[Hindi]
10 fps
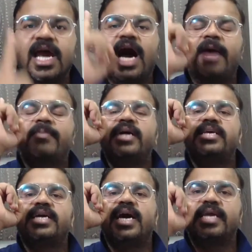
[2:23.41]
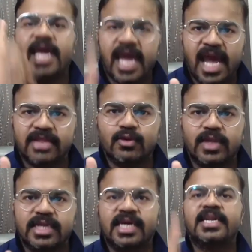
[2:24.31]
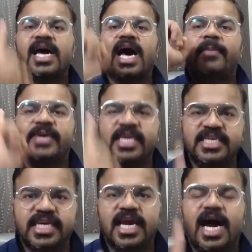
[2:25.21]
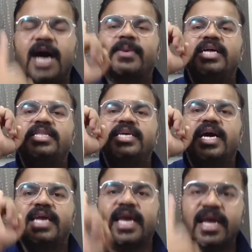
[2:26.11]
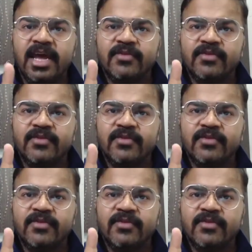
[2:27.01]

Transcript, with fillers: आपका अधिकार है आंदोलन करना आप कीजिए आपका अधिकार है